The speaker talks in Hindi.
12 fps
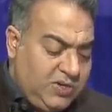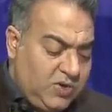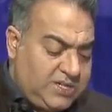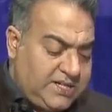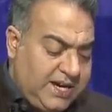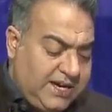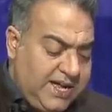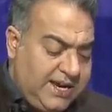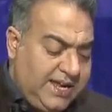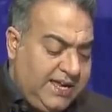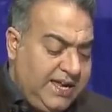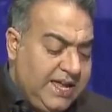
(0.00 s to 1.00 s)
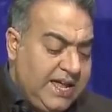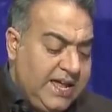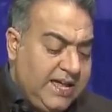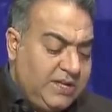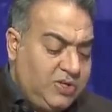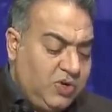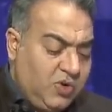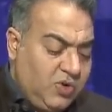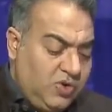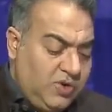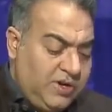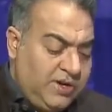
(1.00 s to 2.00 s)
और सखर की जो
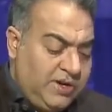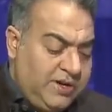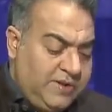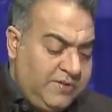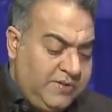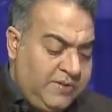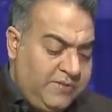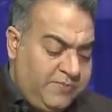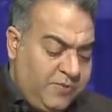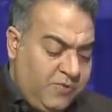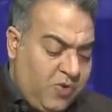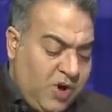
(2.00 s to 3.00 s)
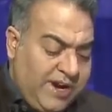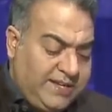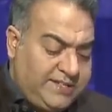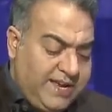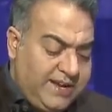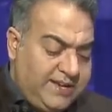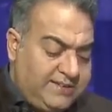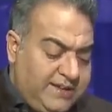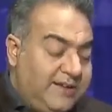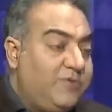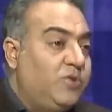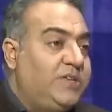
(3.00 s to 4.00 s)
फॉरेस्ट के
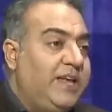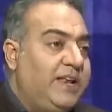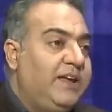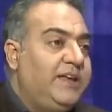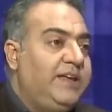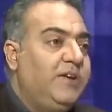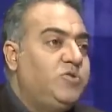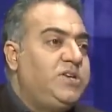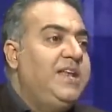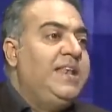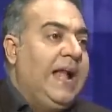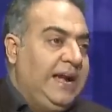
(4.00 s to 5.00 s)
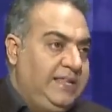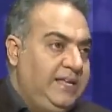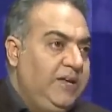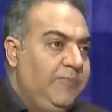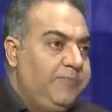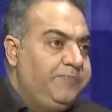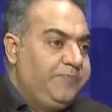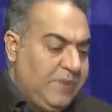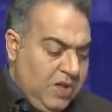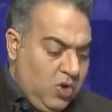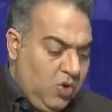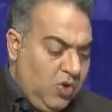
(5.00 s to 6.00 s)
रिज़र्व होते हैं ना ये उसकी लैंड थी
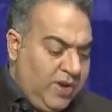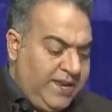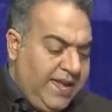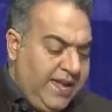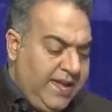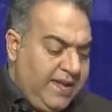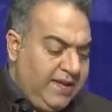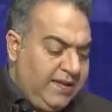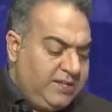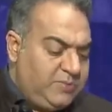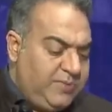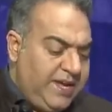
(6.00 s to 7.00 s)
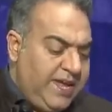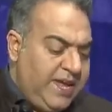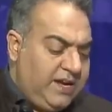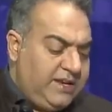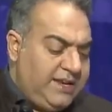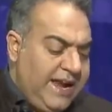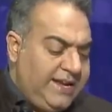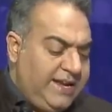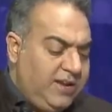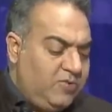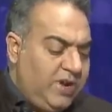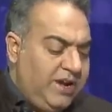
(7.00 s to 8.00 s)
और ये इसमें एक
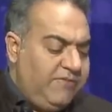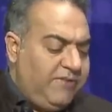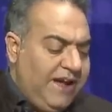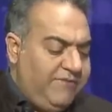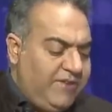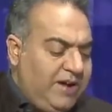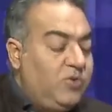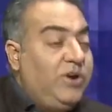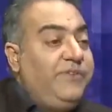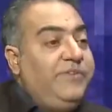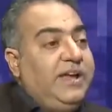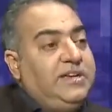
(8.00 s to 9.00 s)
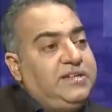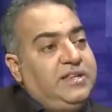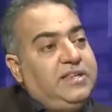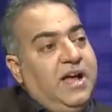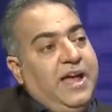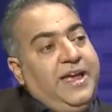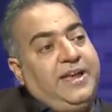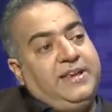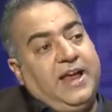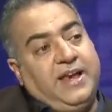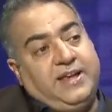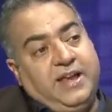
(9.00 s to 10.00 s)
1925 का नोटिफिकेशन था एक
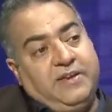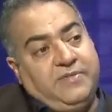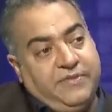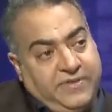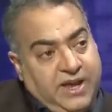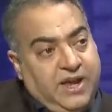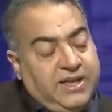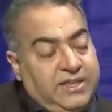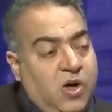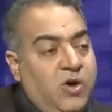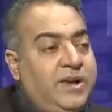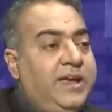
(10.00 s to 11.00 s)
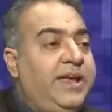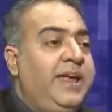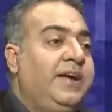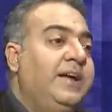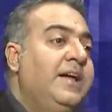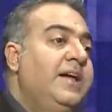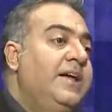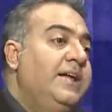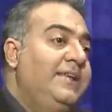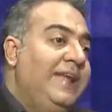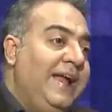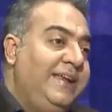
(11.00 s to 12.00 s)
1950 का था और एक
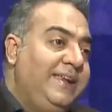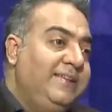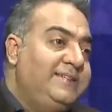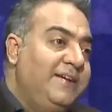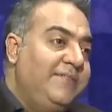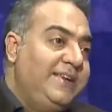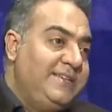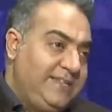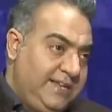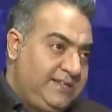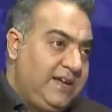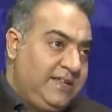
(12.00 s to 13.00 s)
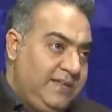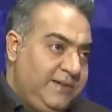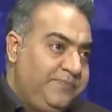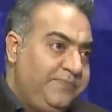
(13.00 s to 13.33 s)
1976 का था